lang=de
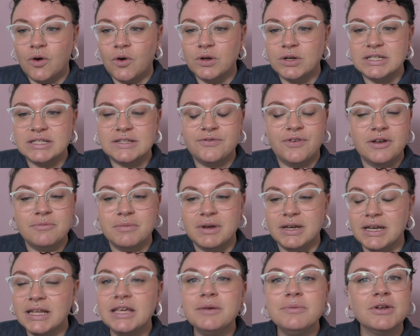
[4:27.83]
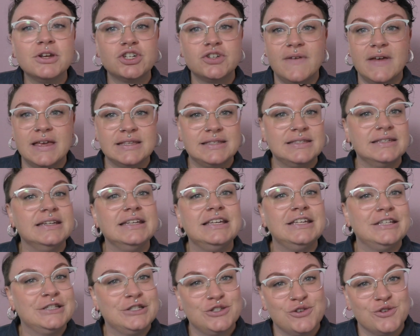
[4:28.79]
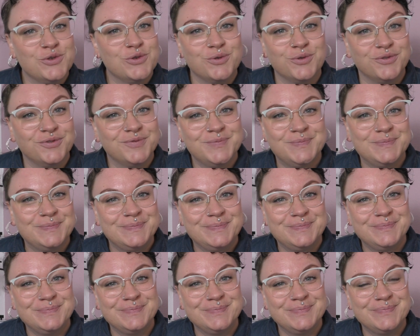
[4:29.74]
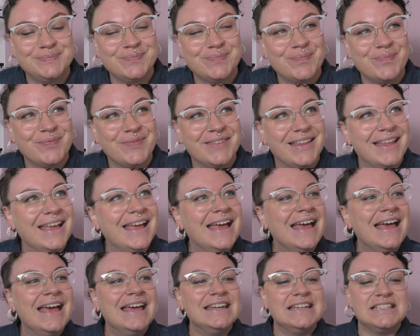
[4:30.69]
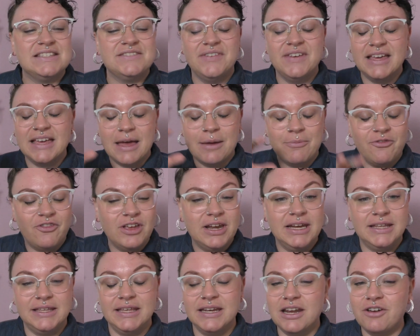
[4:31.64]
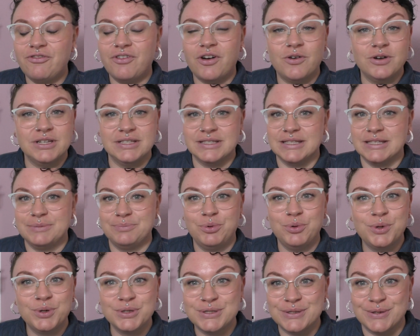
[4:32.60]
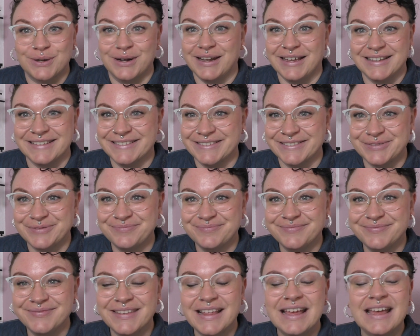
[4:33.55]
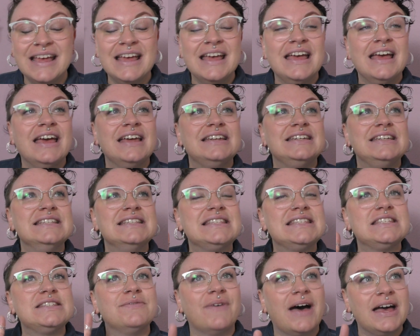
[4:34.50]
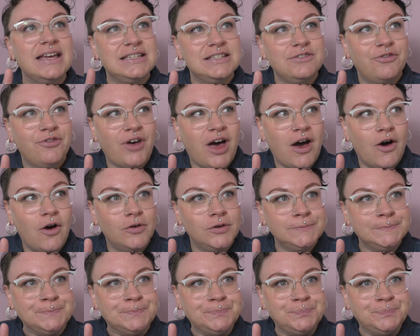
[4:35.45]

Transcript: Und es fällt mir nicht mehr schwer, es nicht zu tun. Deswegen empfehle ich jeder Frau, dieses Buch zu lesen. Die zweite Frau